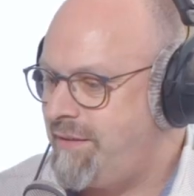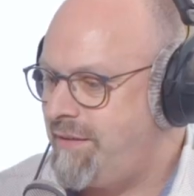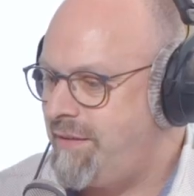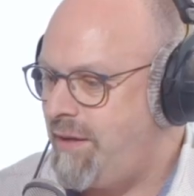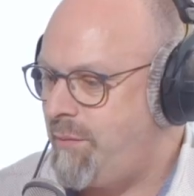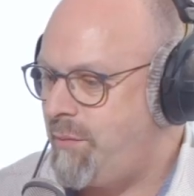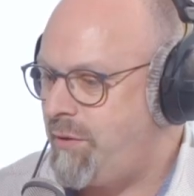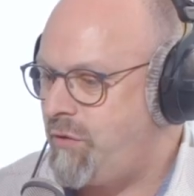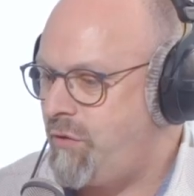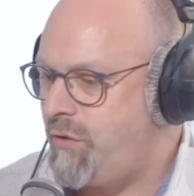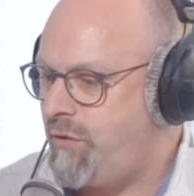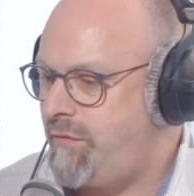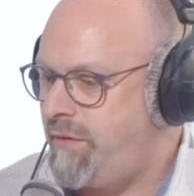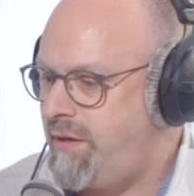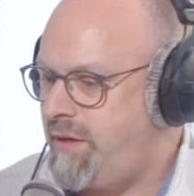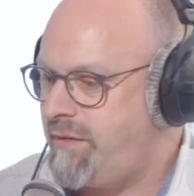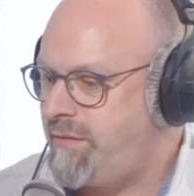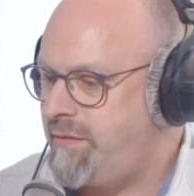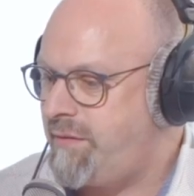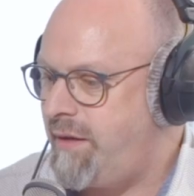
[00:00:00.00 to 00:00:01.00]
Ja, ja. Aber doch
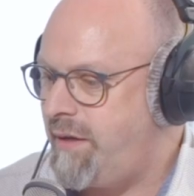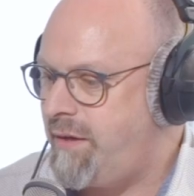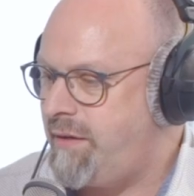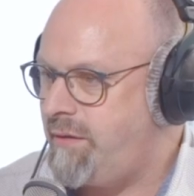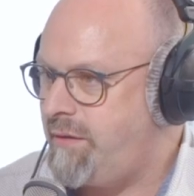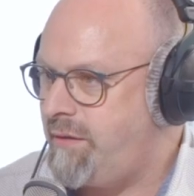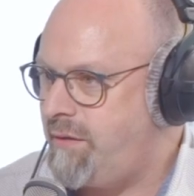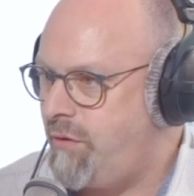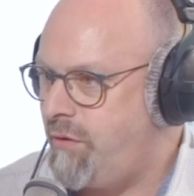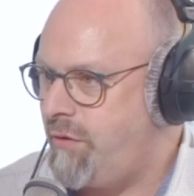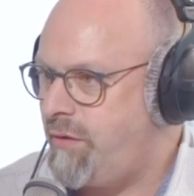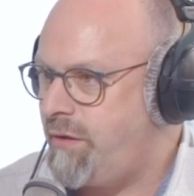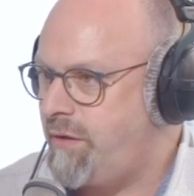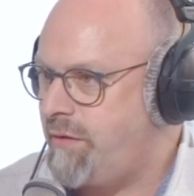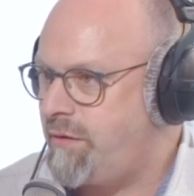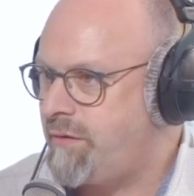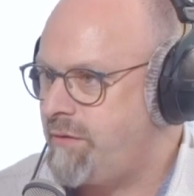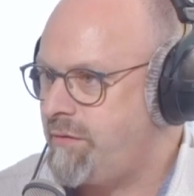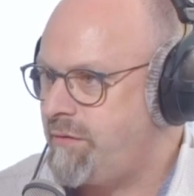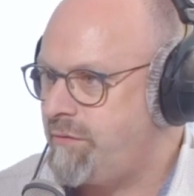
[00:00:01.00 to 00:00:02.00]
war es ein, ein
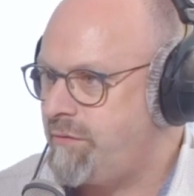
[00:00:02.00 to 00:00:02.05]
neuer.